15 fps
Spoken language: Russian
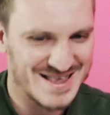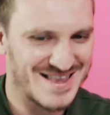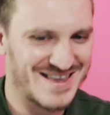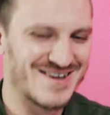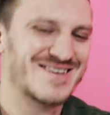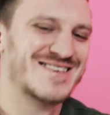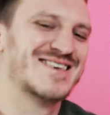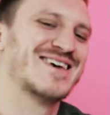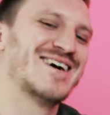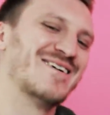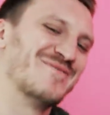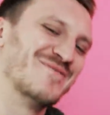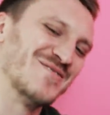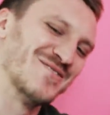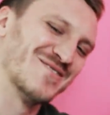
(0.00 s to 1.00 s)
Что за
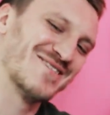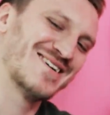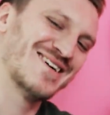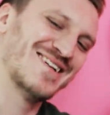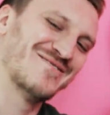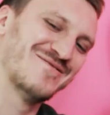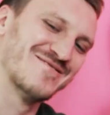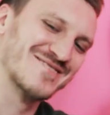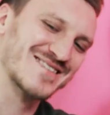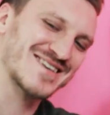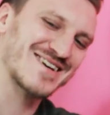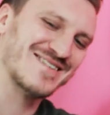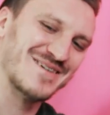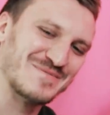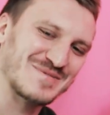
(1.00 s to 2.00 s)
говно
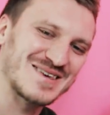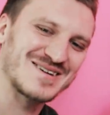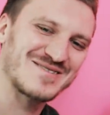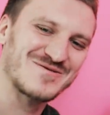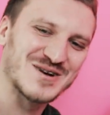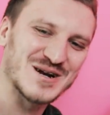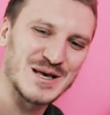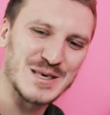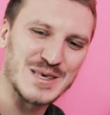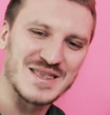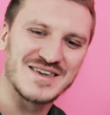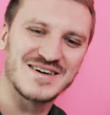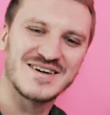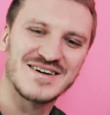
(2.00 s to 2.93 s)
голливудское вообще ужасно.